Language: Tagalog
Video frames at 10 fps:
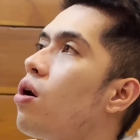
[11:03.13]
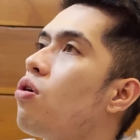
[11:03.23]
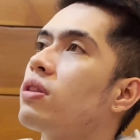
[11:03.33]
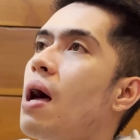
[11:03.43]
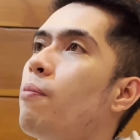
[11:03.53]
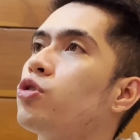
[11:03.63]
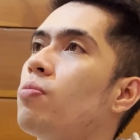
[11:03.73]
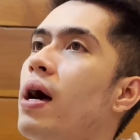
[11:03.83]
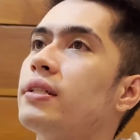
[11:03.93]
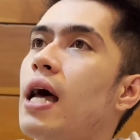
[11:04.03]
ako, tapos
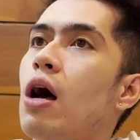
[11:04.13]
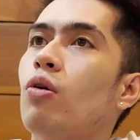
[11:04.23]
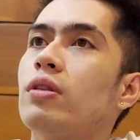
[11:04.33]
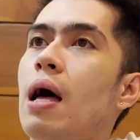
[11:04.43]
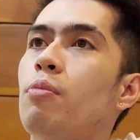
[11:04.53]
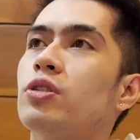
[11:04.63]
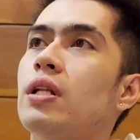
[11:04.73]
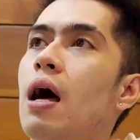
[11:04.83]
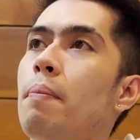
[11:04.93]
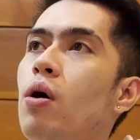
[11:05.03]
umasa ako, tapos
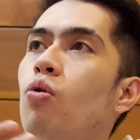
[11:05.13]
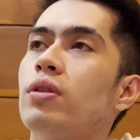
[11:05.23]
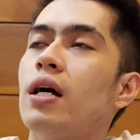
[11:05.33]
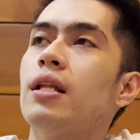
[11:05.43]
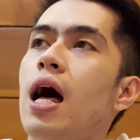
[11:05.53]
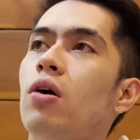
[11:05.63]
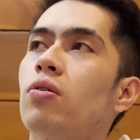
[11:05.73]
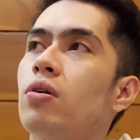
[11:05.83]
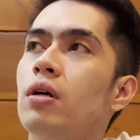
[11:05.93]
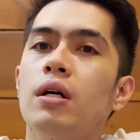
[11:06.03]
nakapangutang na ako.
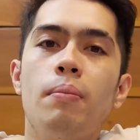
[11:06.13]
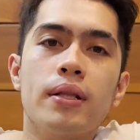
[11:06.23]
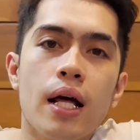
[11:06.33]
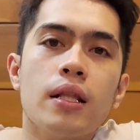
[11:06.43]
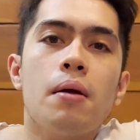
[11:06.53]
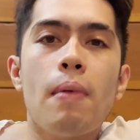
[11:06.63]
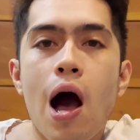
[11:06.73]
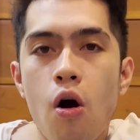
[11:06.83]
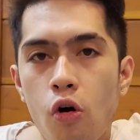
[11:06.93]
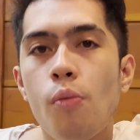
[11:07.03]

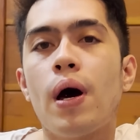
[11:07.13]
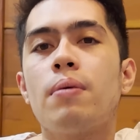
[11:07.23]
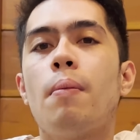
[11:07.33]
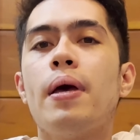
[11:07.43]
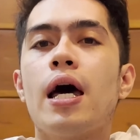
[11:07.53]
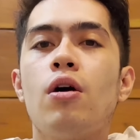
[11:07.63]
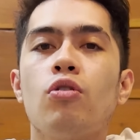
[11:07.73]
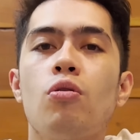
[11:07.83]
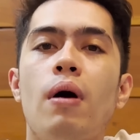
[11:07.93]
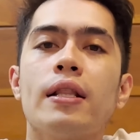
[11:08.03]
Magtatrabaho ko para mabayaran ko
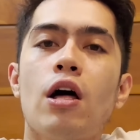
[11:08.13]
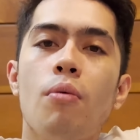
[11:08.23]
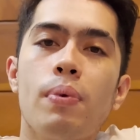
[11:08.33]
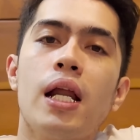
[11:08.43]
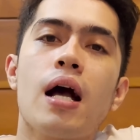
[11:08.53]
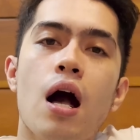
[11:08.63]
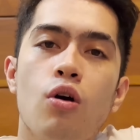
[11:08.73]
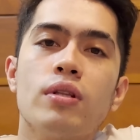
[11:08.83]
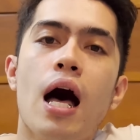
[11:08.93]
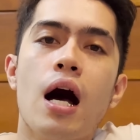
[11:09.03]
yung mga taong
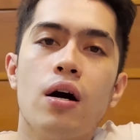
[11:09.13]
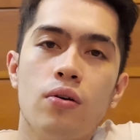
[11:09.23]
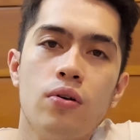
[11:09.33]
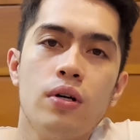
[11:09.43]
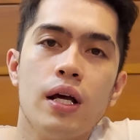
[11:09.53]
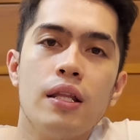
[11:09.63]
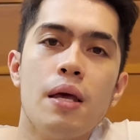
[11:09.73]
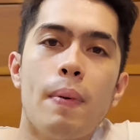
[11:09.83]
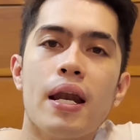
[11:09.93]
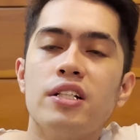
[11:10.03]
pinagkakautangan ko. Hindi
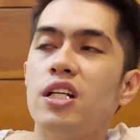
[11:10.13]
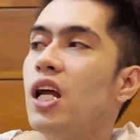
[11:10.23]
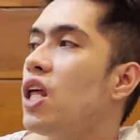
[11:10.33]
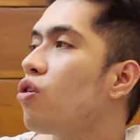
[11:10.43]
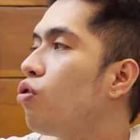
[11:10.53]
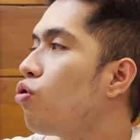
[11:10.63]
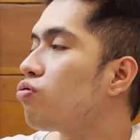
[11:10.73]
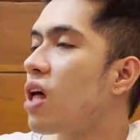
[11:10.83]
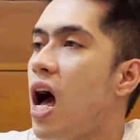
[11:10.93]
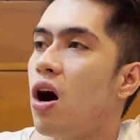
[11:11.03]
para singiling ko yung
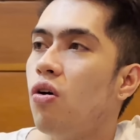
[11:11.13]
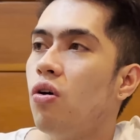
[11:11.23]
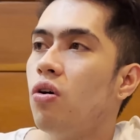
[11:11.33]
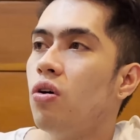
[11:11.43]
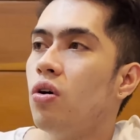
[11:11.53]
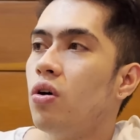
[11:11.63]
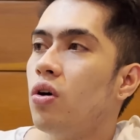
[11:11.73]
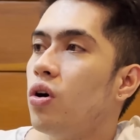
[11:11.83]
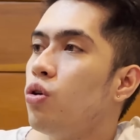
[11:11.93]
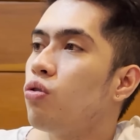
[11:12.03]
tao,
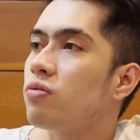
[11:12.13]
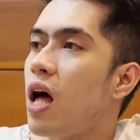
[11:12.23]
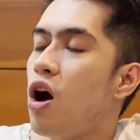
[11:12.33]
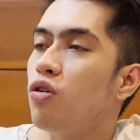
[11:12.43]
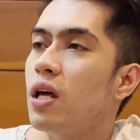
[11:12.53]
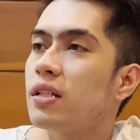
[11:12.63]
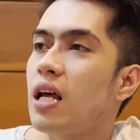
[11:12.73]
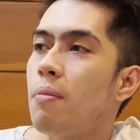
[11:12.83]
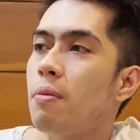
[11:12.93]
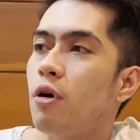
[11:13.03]
yung tao na nasabing,